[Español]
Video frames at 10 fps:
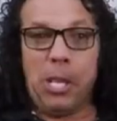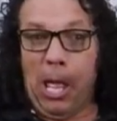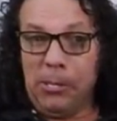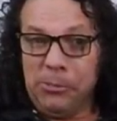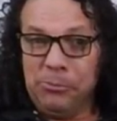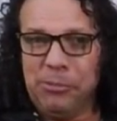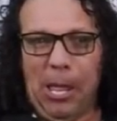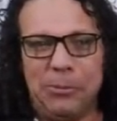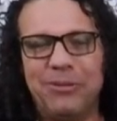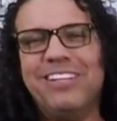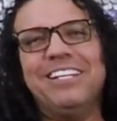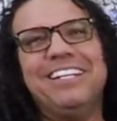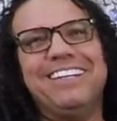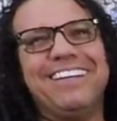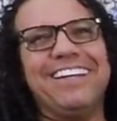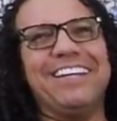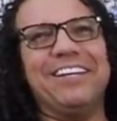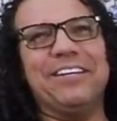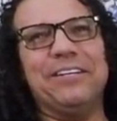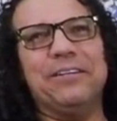Nani, nani.
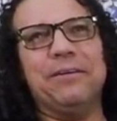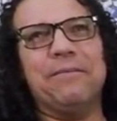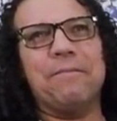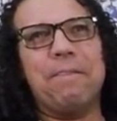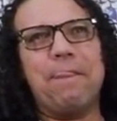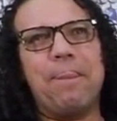eh,